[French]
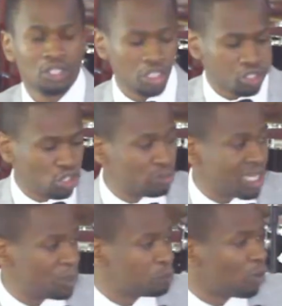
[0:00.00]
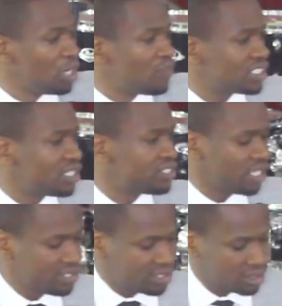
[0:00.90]
Dans Deutéronome chapitre 1, verset
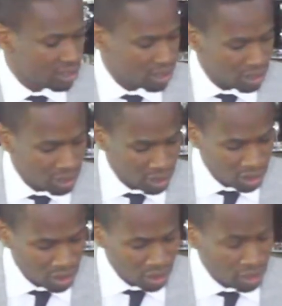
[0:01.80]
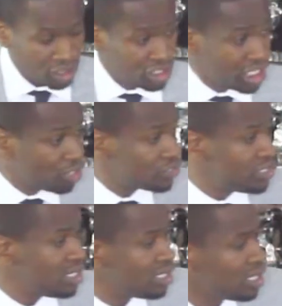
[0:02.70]
6, il leur
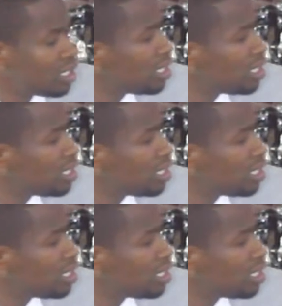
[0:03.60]
dit,